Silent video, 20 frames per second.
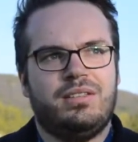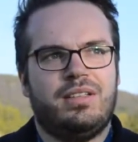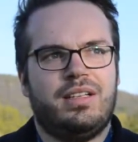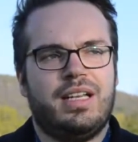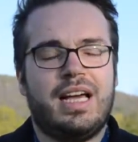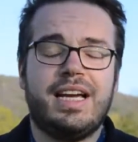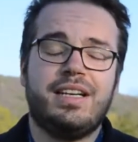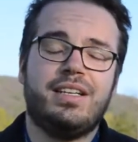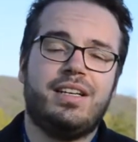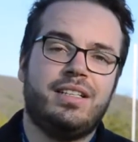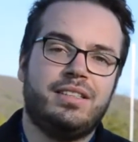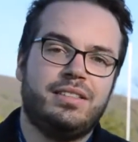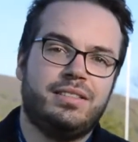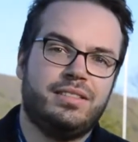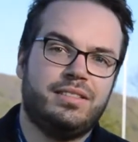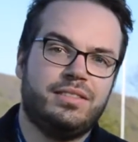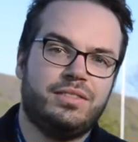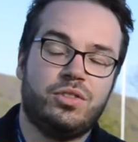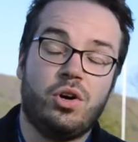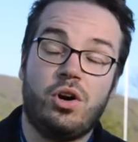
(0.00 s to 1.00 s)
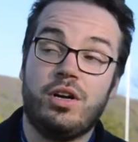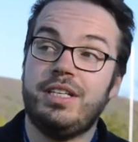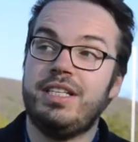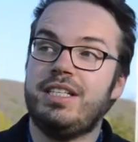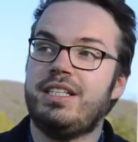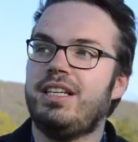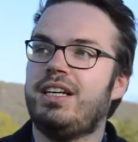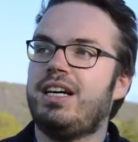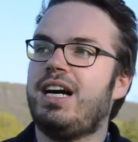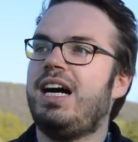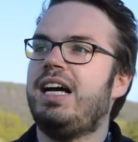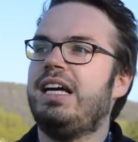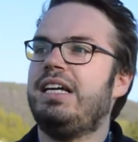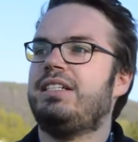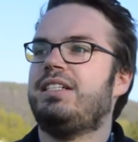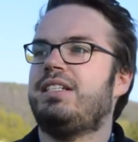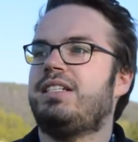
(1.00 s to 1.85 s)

leider doch nicht gereicht.